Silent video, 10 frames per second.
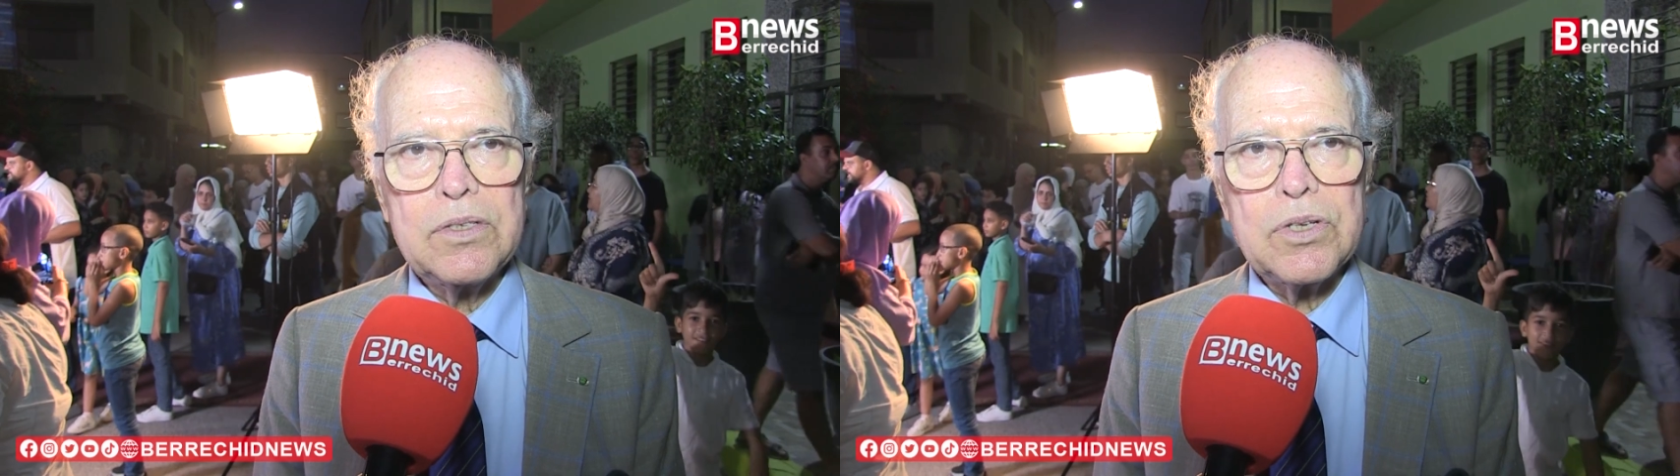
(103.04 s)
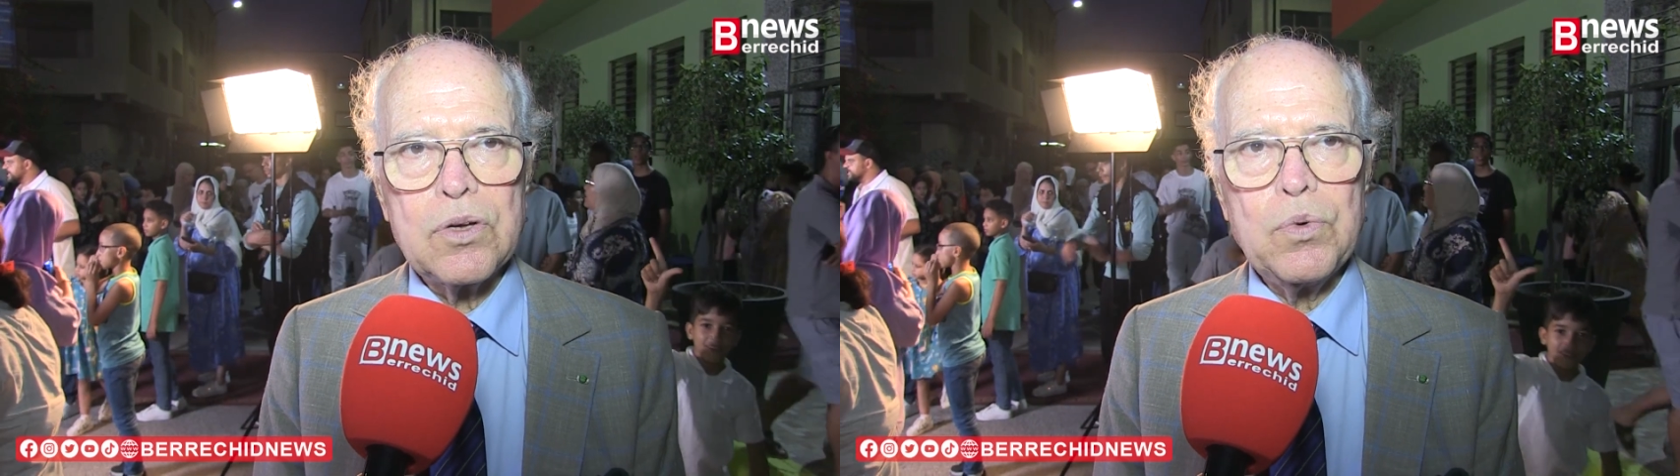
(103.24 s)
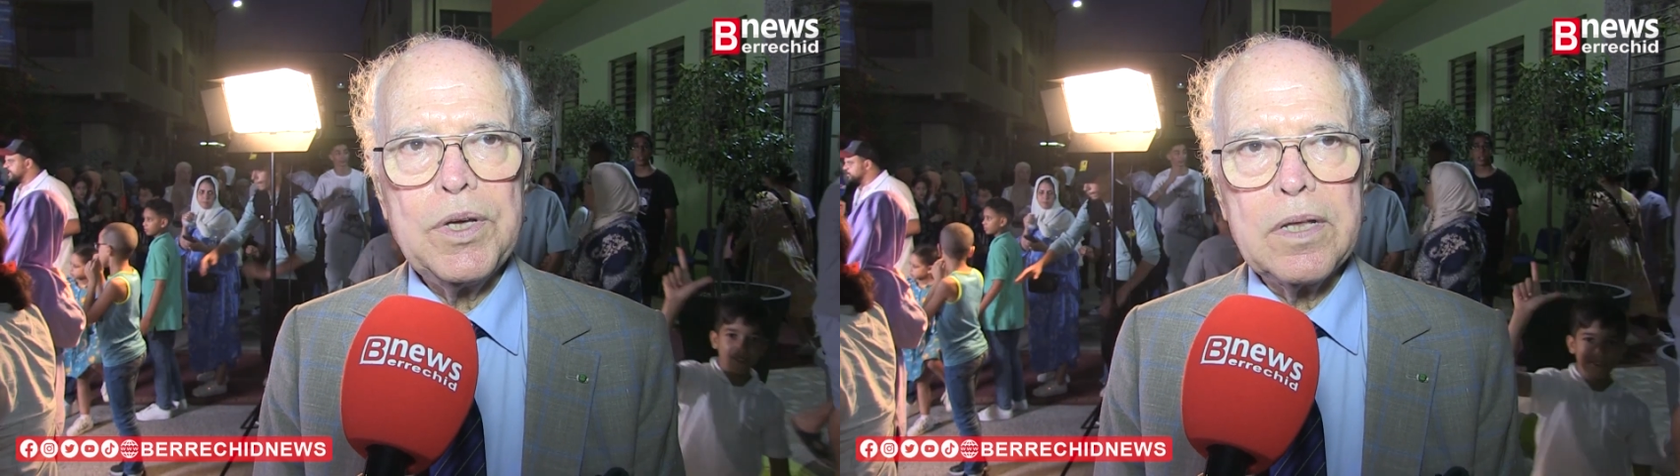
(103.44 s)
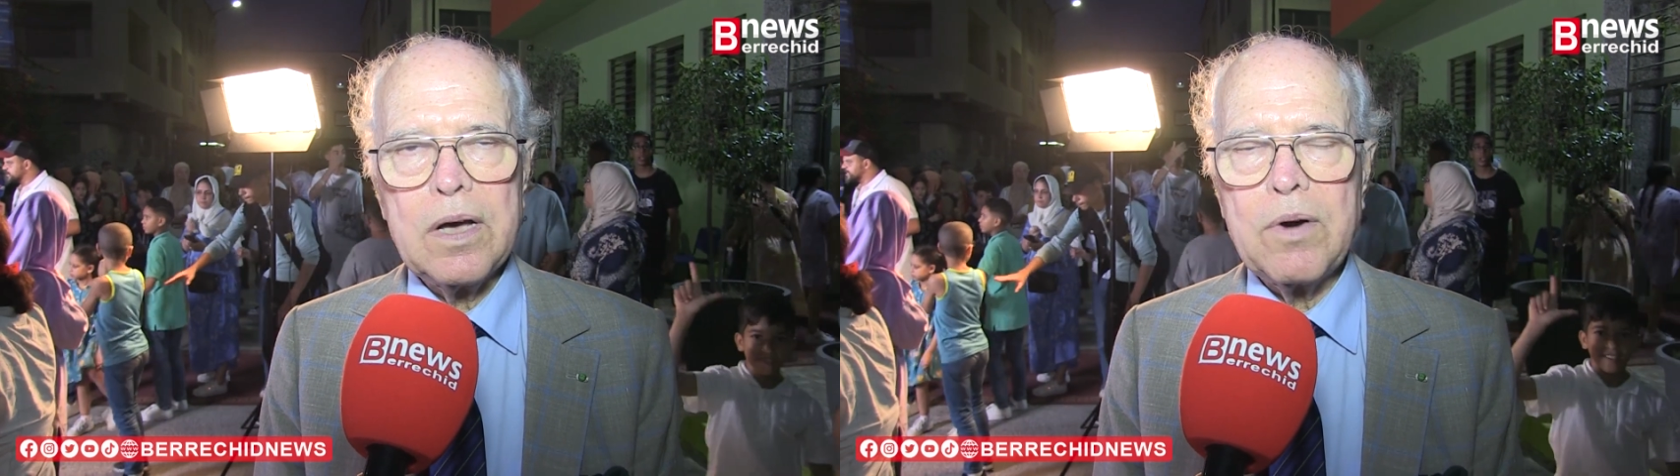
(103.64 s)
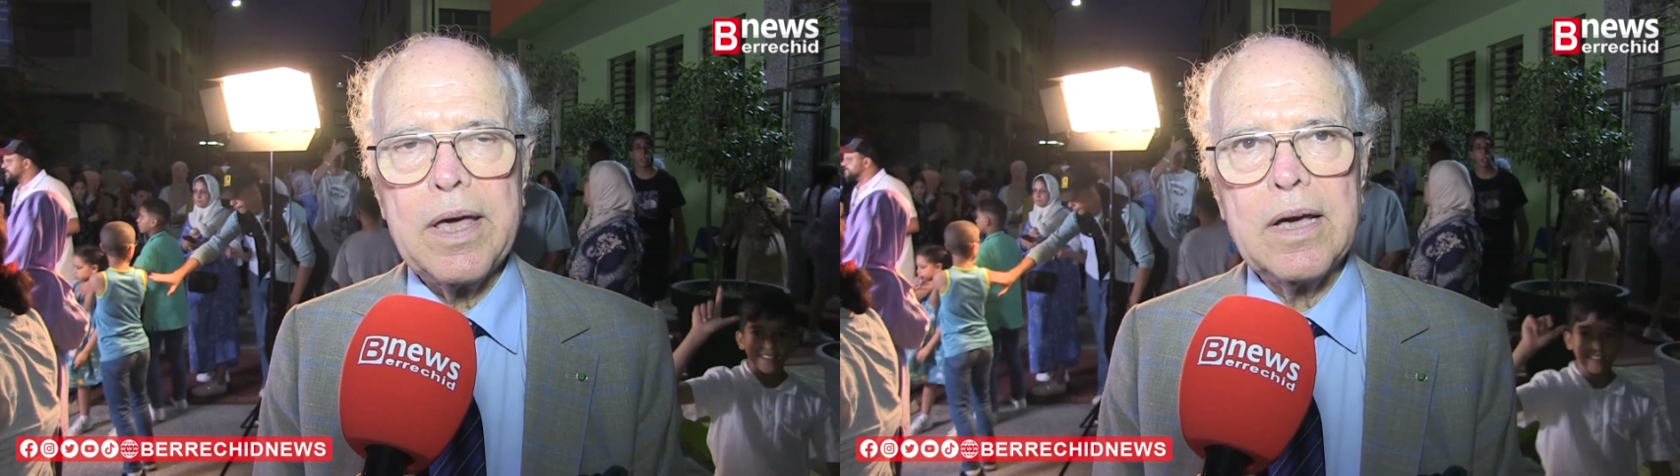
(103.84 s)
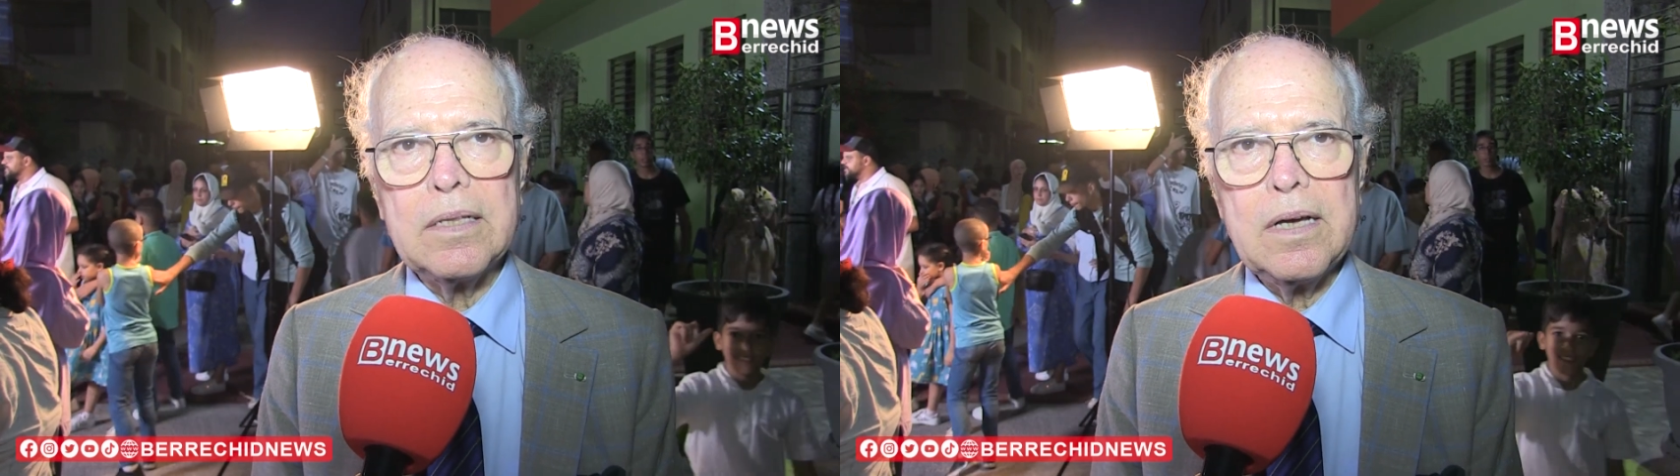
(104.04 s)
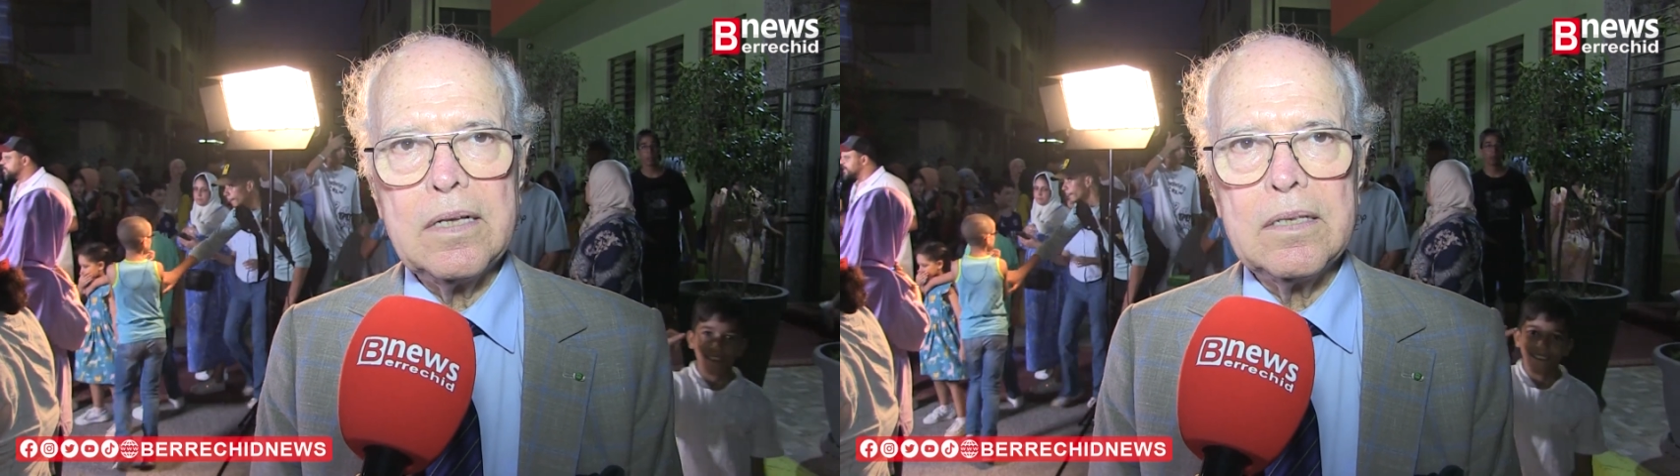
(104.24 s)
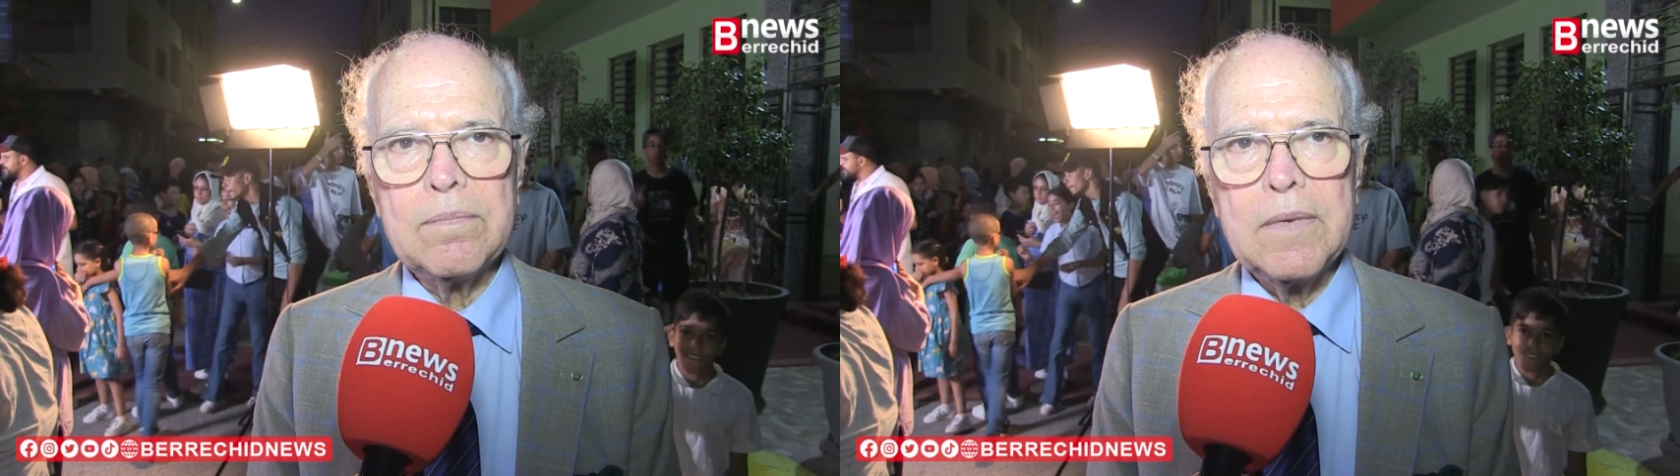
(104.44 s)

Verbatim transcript: تكوين وإعداد